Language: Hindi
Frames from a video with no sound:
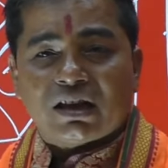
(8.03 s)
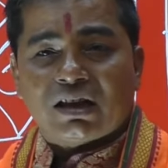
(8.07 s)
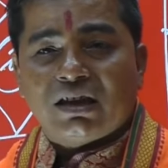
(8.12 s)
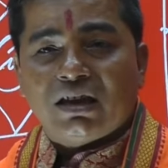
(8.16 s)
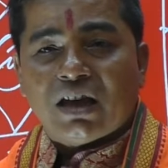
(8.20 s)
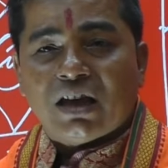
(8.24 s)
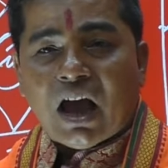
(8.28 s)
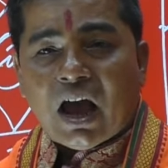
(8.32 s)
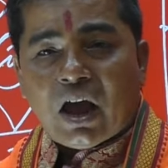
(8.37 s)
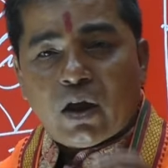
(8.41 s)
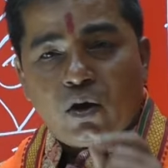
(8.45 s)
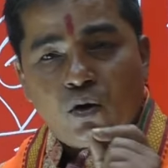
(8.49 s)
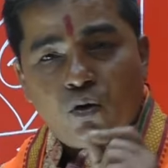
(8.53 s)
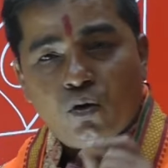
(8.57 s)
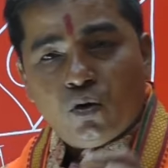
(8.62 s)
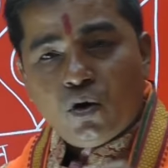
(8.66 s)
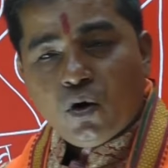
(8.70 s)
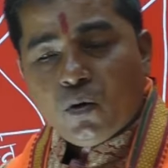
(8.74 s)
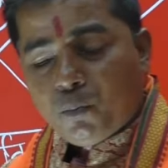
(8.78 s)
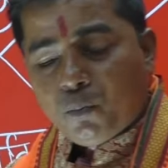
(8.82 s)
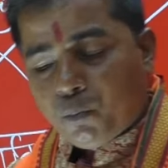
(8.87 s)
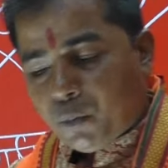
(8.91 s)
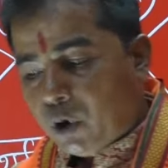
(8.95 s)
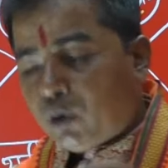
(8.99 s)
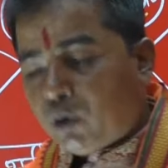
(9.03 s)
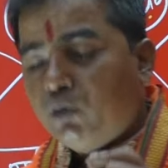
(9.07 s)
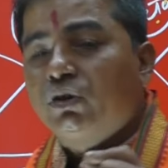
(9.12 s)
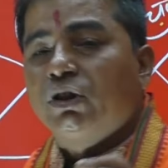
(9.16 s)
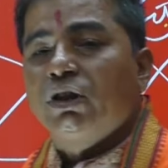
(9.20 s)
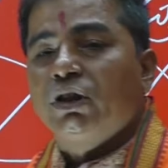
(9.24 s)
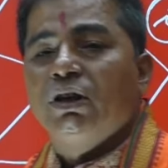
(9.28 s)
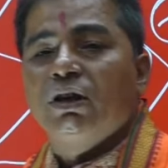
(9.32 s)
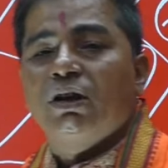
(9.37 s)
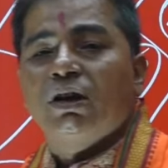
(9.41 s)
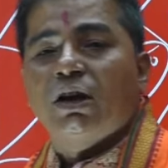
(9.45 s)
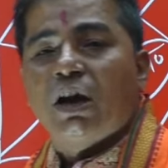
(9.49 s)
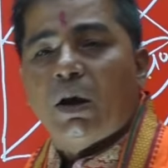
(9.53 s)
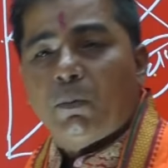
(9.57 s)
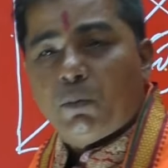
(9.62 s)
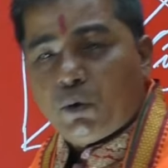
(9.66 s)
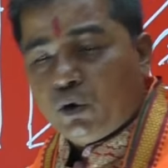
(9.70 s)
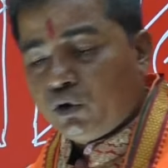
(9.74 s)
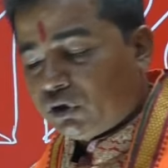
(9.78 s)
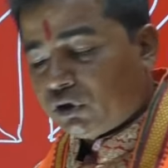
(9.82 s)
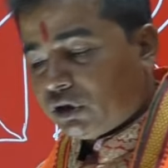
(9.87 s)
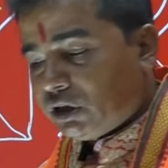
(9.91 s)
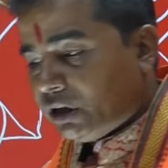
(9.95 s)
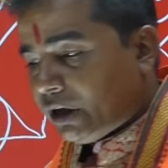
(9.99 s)
की आयु बहुत ही कम
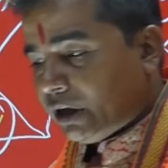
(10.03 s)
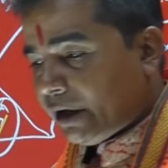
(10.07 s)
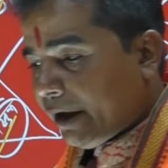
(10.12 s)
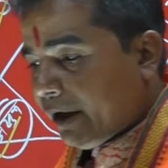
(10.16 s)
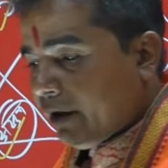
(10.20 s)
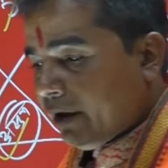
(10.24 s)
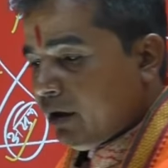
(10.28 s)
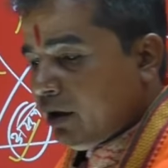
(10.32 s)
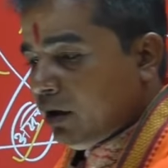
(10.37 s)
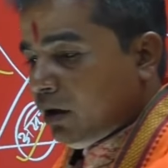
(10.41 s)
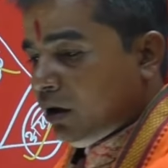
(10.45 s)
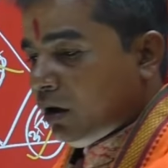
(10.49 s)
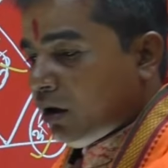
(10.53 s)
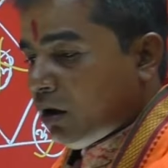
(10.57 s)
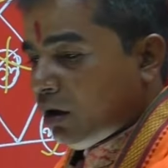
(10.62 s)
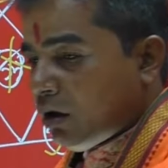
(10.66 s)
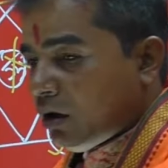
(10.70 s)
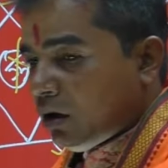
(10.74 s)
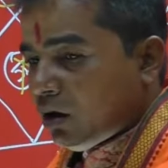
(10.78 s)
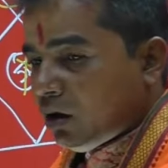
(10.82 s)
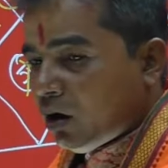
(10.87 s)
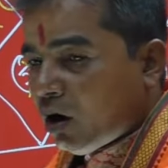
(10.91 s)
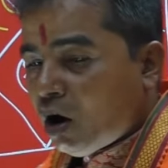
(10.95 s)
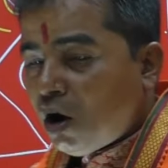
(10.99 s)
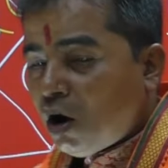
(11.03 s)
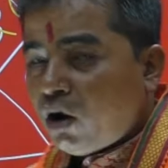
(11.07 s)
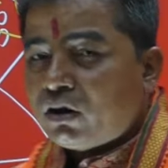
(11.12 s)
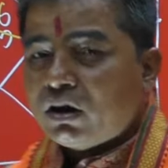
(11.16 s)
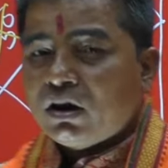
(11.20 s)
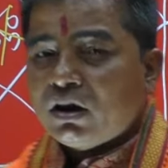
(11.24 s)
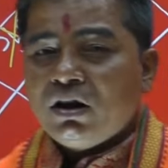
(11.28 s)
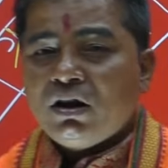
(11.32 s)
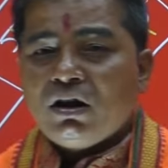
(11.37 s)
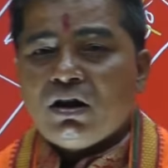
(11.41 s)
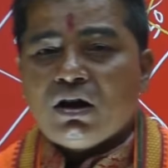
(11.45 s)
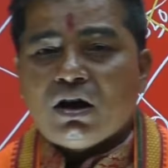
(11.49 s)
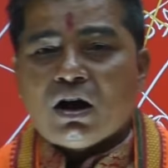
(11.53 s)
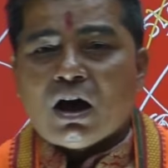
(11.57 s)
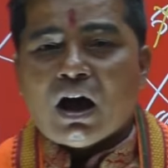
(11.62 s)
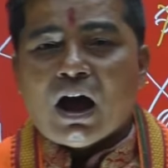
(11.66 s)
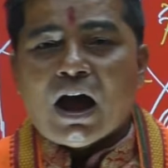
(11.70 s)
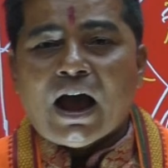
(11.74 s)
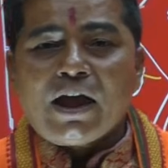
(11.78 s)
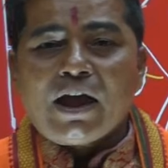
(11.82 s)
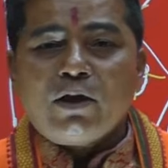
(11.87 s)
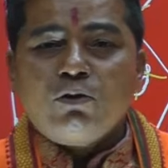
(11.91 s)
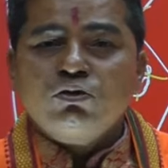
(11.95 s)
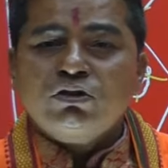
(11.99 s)
होती है और
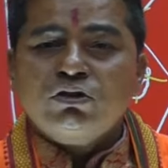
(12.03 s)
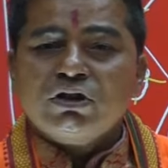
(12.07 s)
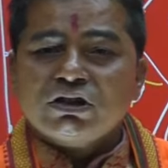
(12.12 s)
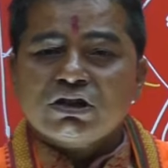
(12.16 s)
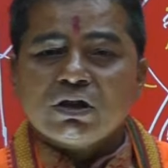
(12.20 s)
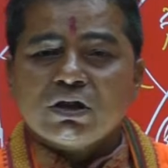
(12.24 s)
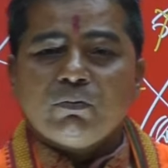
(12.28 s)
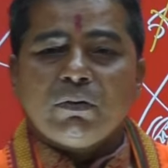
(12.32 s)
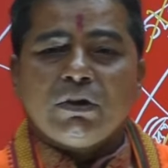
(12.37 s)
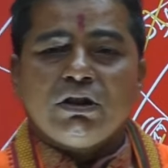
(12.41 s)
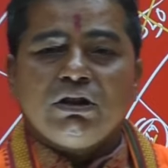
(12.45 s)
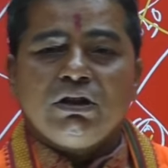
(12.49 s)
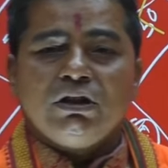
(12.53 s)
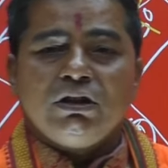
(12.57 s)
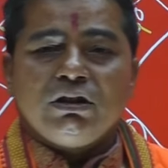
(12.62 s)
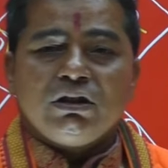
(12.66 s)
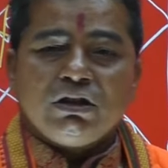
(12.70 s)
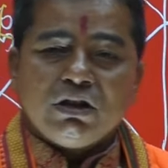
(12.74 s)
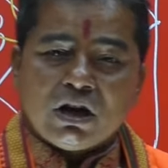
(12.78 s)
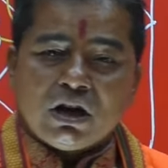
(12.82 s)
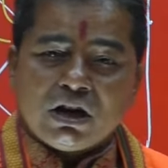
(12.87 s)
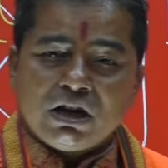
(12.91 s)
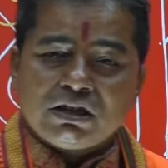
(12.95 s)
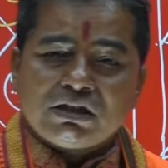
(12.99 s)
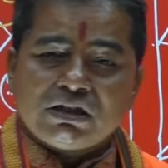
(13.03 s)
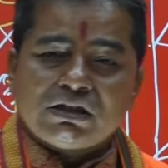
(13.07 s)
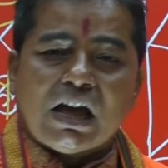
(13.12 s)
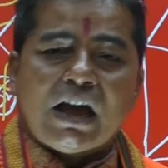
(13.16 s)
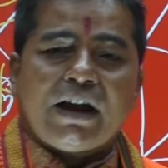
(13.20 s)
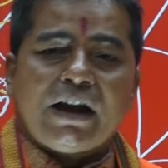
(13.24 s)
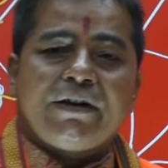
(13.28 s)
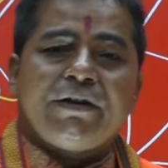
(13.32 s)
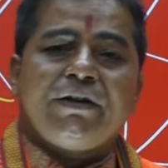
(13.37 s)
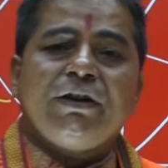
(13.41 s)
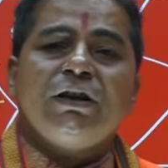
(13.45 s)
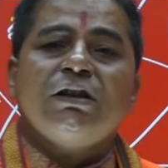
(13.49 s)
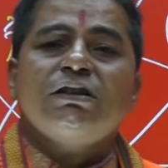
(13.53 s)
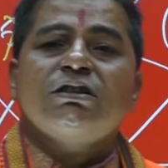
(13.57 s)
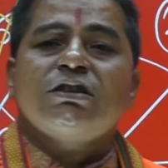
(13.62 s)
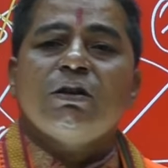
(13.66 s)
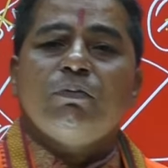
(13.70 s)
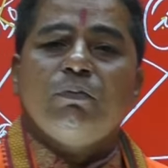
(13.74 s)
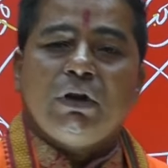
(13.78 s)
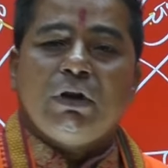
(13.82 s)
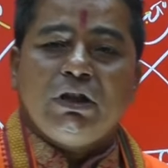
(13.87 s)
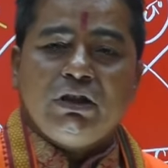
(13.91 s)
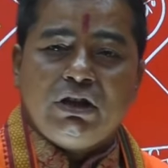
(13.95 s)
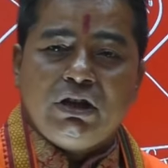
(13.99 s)
आयु से संबंधित यानी शारीरिक
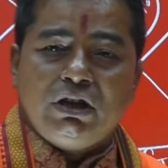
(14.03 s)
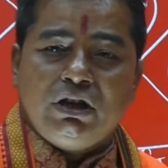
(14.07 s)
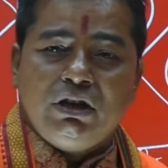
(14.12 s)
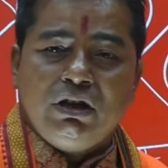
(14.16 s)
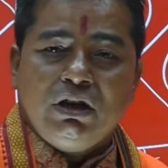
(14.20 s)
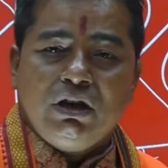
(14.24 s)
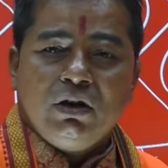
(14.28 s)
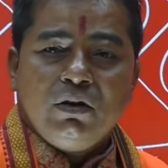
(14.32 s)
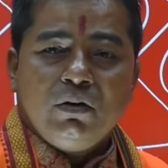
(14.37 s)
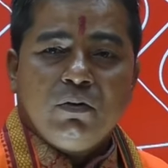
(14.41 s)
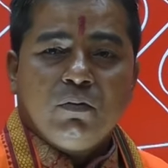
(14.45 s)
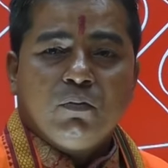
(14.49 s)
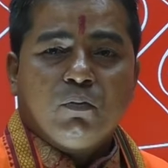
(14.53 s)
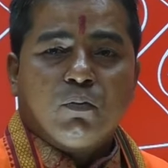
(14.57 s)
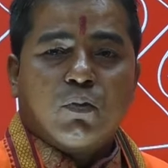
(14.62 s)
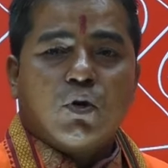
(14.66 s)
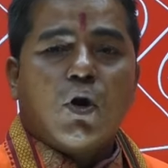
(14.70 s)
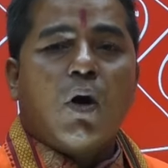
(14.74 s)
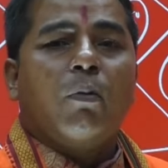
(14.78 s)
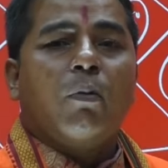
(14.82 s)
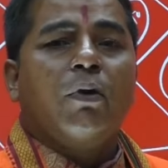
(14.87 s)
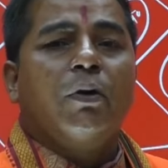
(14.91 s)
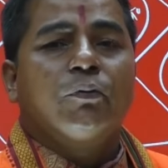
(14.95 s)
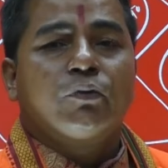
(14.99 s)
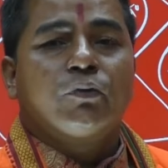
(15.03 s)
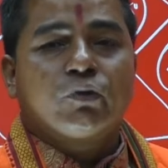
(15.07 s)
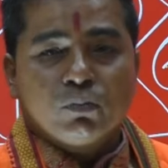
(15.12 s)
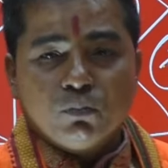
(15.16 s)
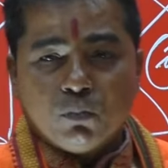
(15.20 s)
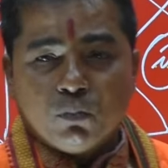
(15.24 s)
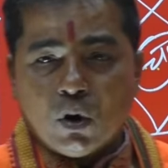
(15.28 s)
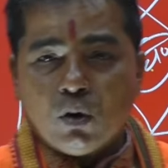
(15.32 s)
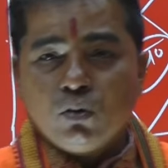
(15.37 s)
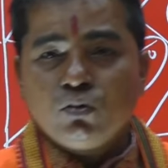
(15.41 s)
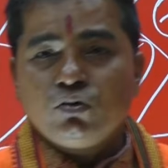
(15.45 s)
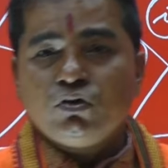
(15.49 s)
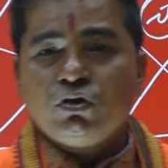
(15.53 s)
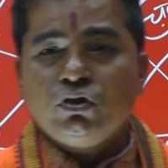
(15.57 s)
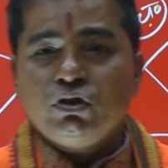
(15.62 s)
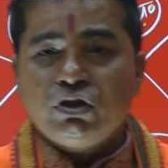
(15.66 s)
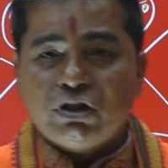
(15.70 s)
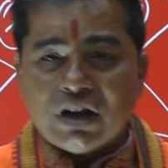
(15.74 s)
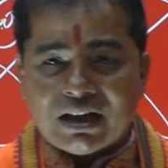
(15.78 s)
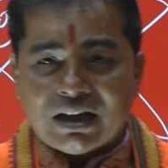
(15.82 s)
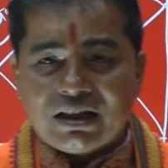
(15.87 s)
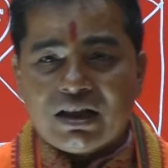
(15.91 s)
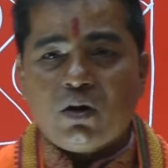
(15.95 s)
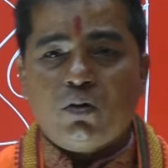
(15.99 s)
संबंधी प्रॉब्लम्स बहुत
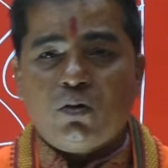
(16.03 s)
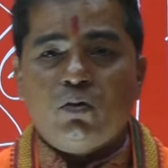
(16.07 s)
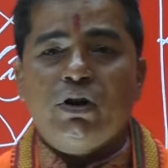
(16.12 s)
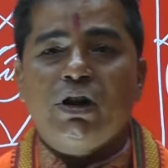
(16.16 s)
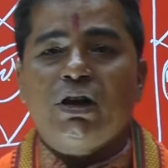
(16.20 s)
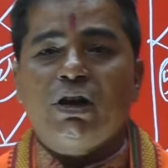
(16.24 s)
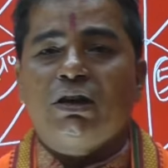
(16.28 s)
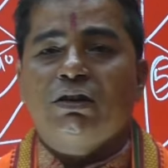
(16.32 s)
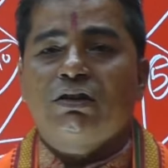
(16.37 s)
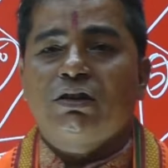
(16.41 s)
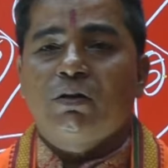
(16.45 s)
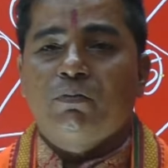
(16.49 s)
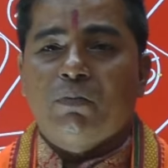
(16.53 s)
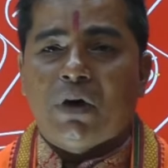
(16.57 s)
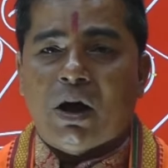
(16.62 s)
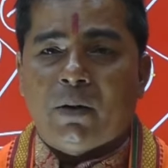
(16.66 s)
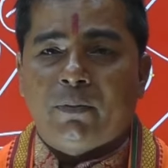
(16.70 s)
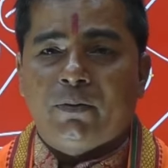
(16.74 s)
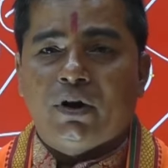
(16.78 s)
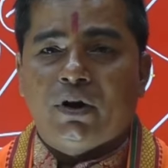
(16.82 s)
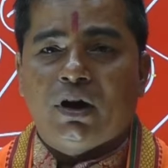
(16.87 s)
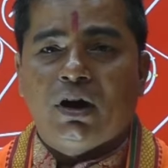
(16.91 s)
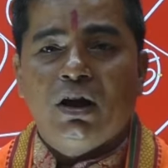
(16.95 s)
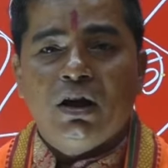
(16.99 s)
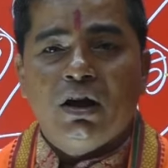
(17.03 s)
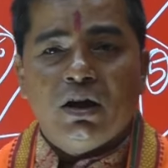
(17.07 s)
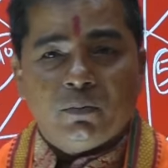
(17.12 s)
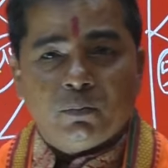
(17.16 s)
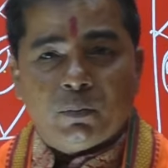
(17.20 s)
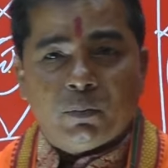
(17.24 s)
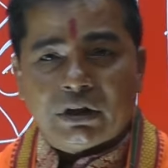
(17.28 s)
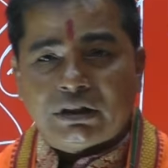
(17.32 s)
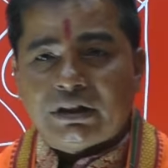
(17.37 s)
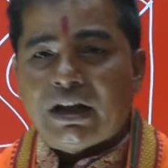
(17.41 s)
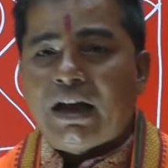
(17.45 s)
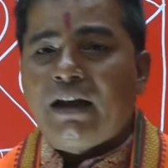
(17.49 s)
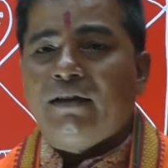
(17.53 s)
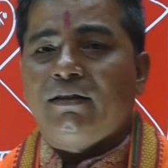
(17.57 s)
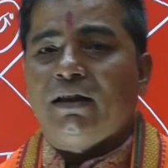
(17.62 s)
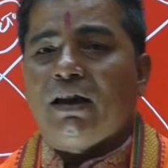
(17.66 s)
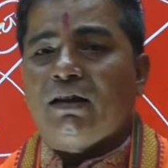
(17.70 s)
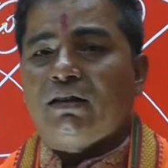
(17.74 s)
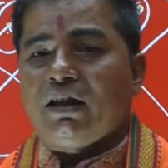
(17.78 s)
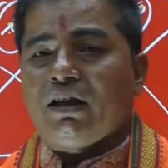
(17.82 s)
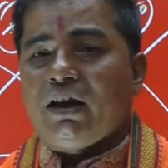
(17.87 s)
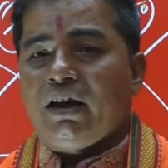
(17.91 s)
ज्यादा होने की संभावना बताया जाता